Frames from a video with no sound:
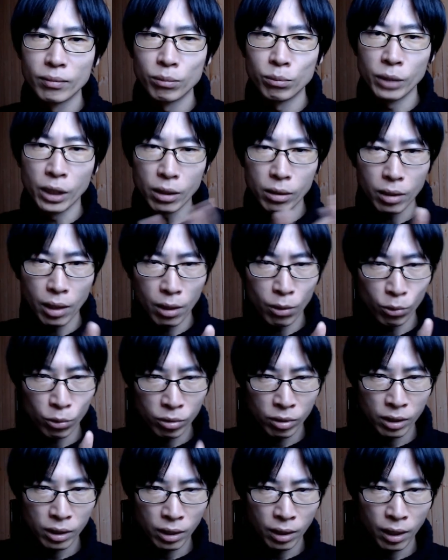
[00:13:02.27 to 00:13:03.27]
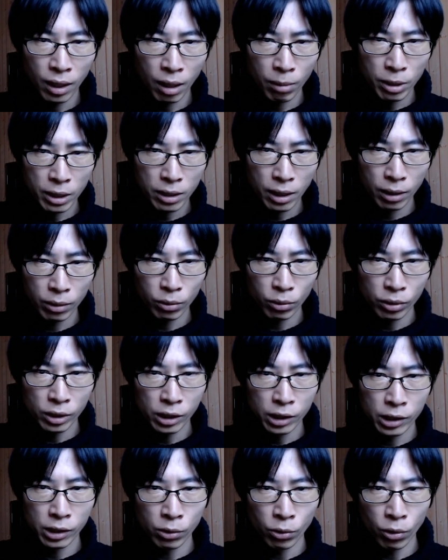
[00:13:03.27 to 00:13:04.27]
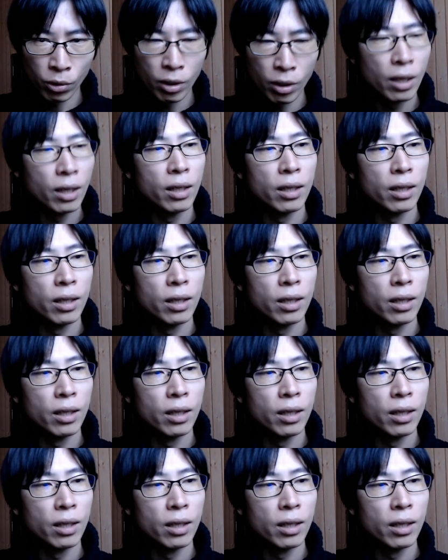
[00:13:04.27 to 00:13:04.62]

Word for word: 皆さんお好きな安倍さんの意思を